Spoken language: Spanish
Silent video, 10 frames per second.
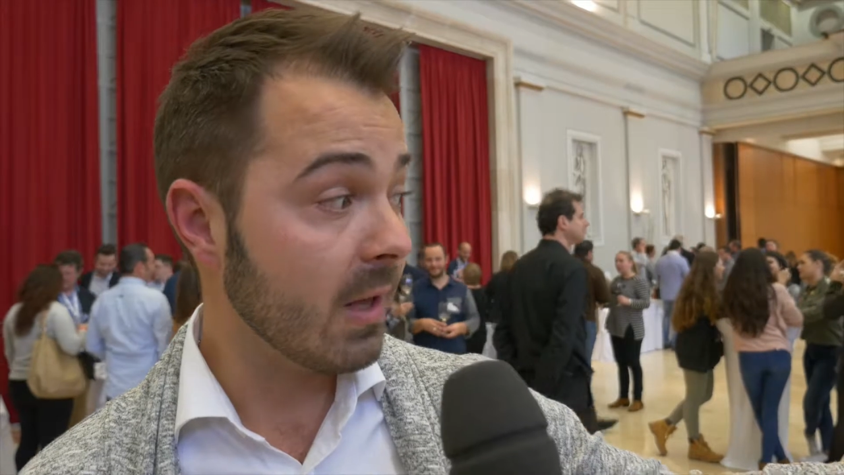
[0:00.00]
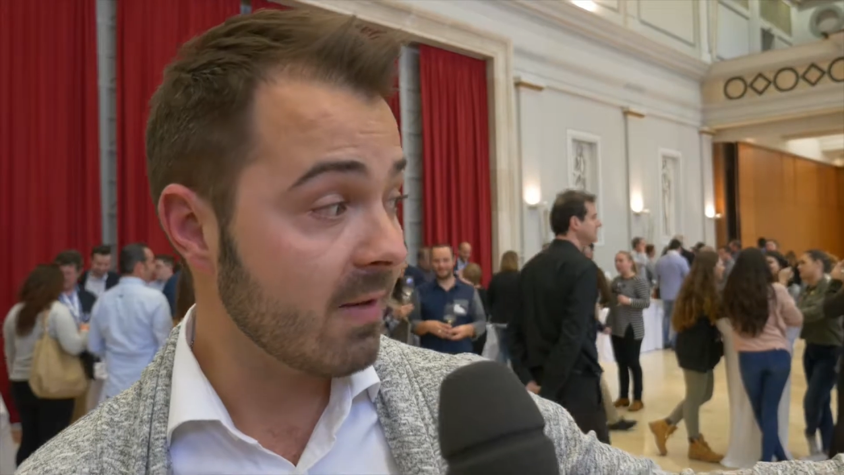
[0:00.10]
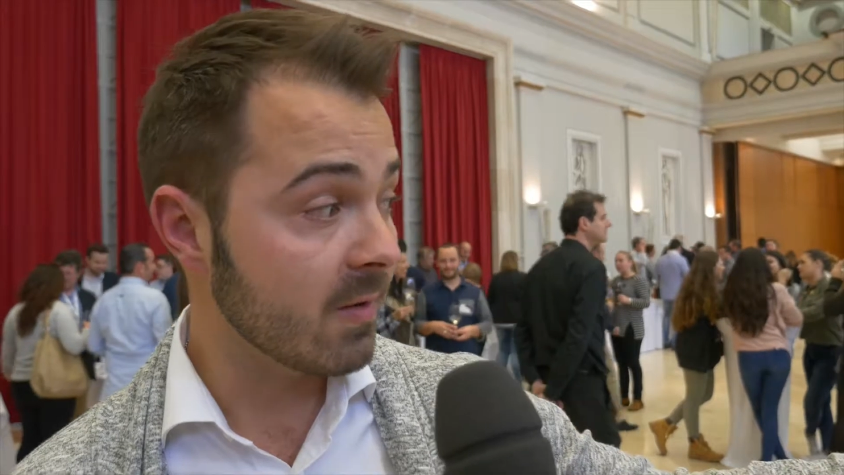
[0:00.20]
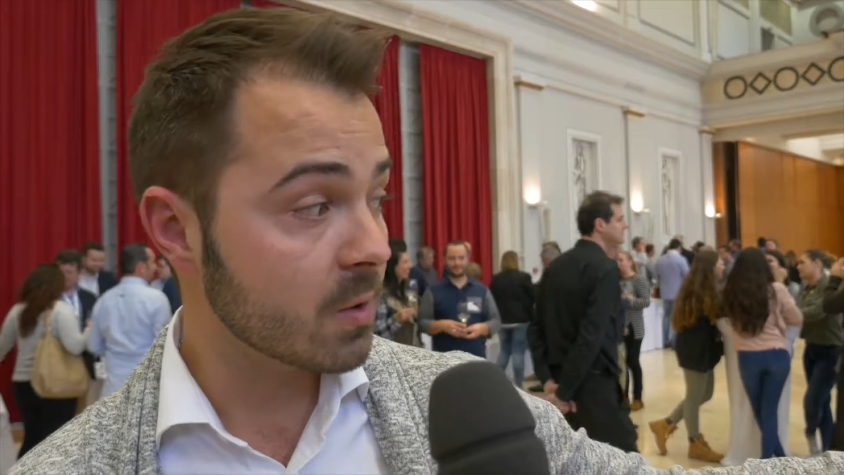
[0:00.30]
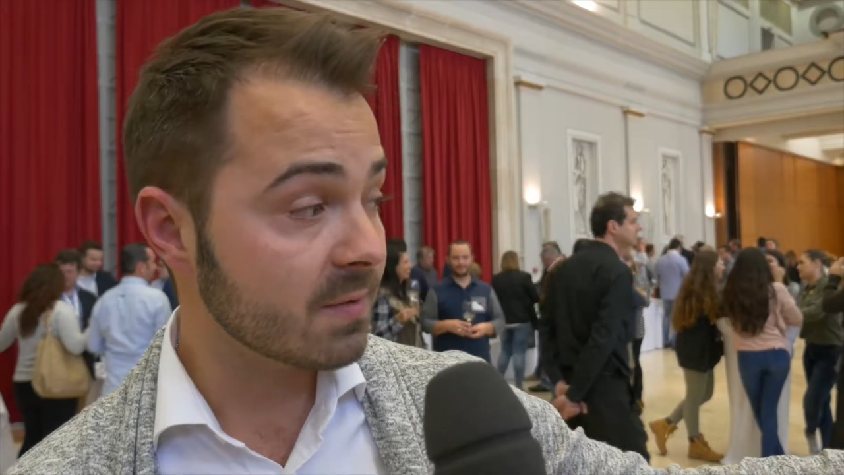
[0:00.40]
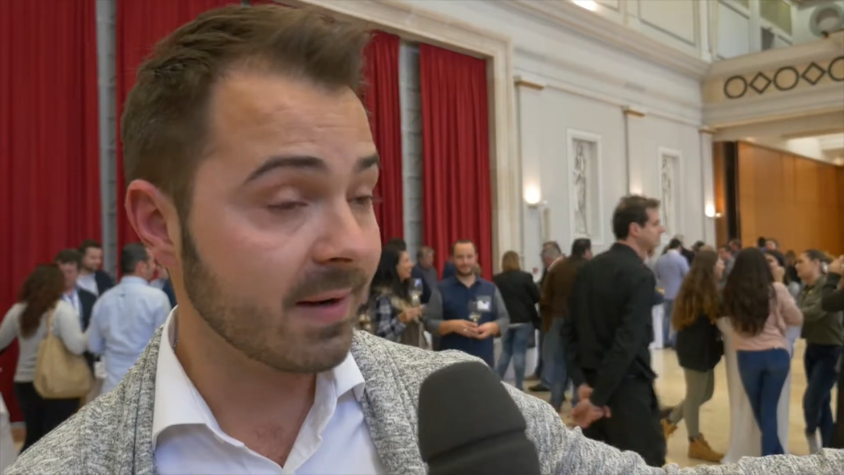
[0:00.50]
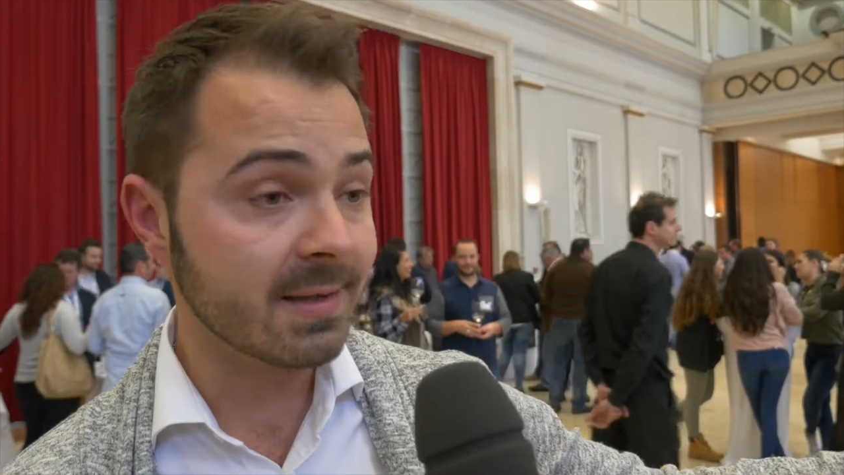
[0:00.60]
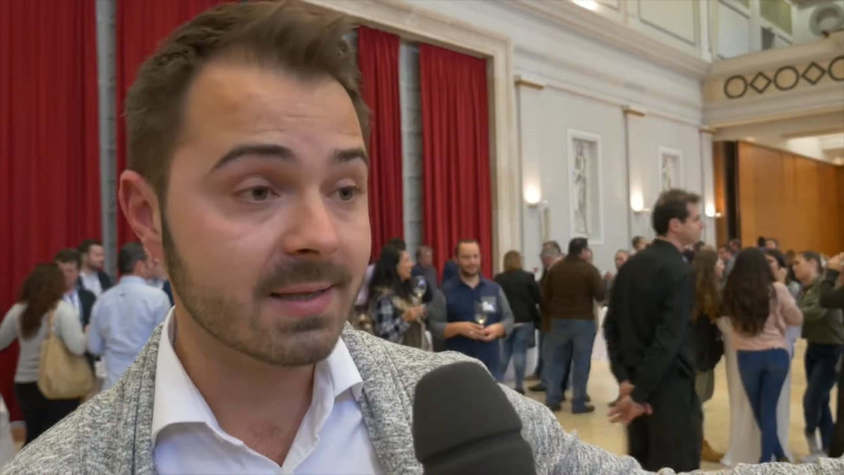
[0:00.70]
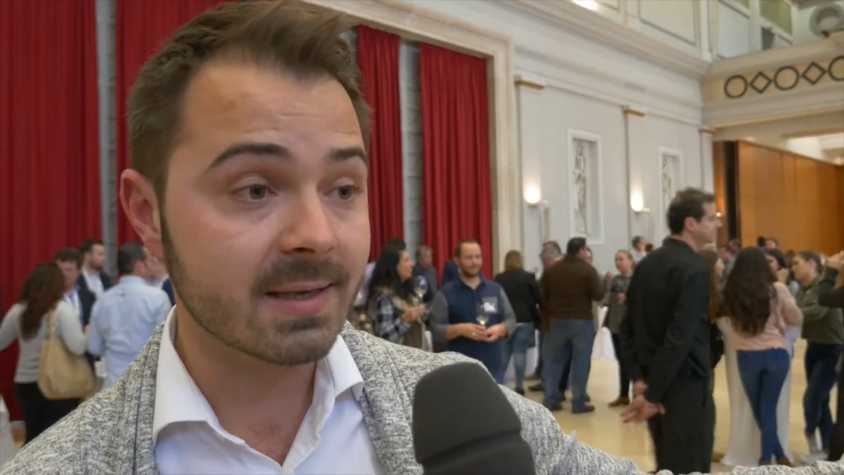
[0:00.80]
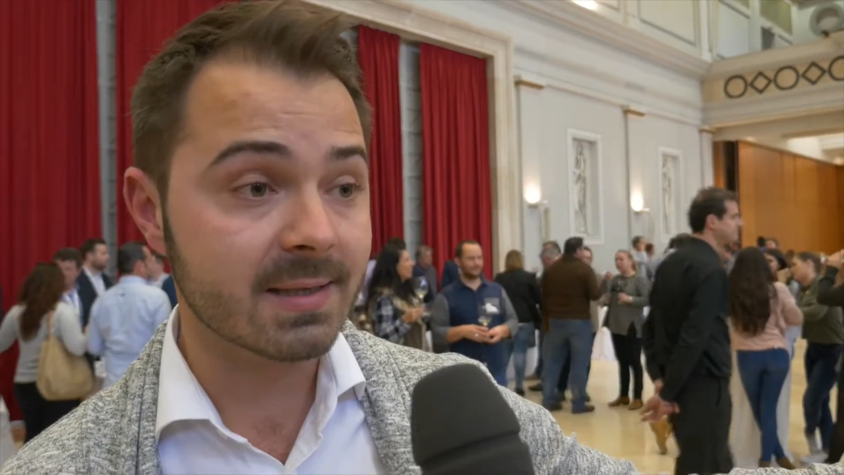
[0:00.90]
y vinos
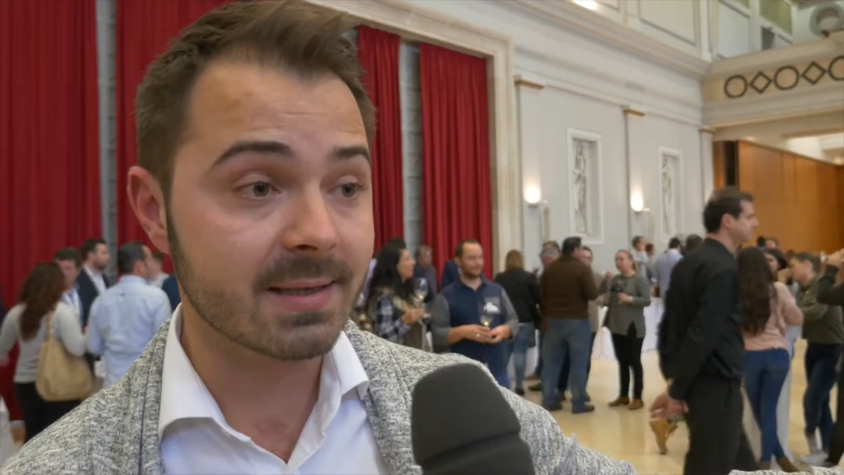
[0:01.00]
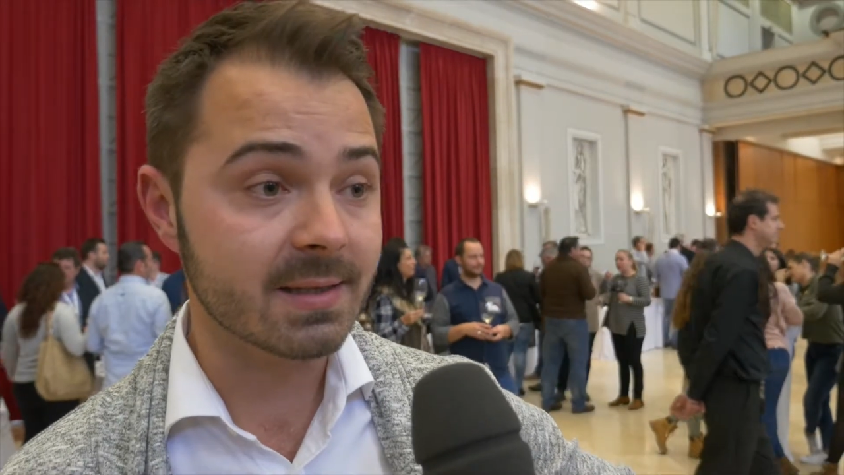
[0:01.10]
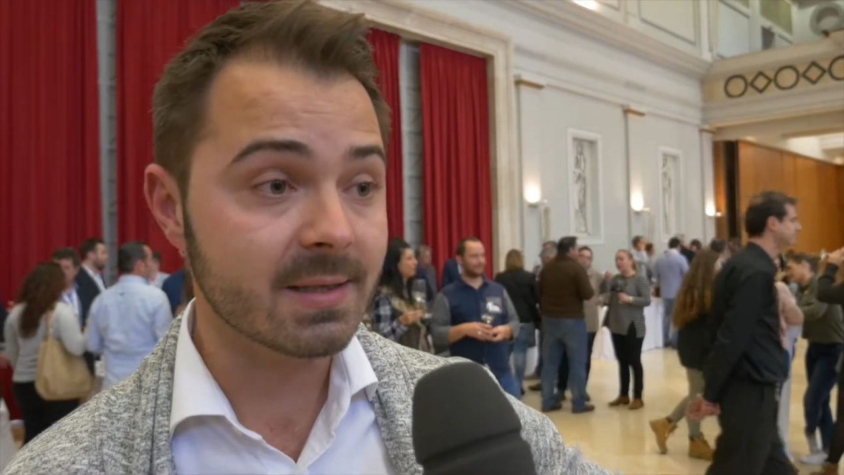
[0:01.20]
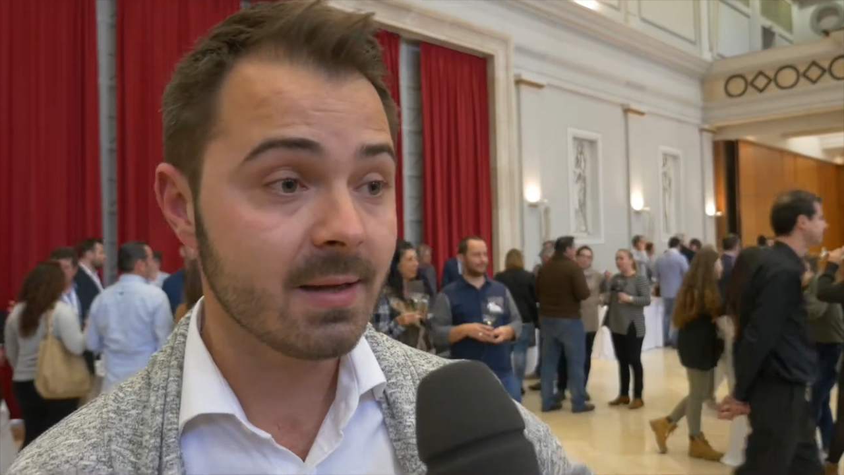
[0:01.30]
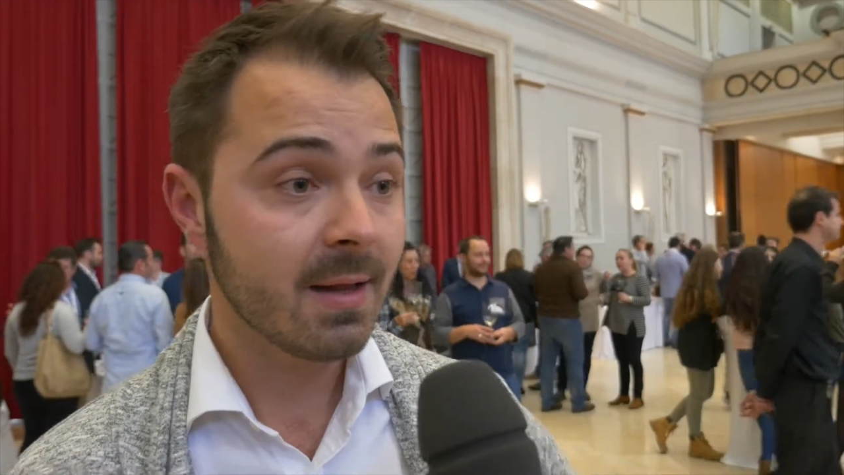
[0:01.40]
franceses,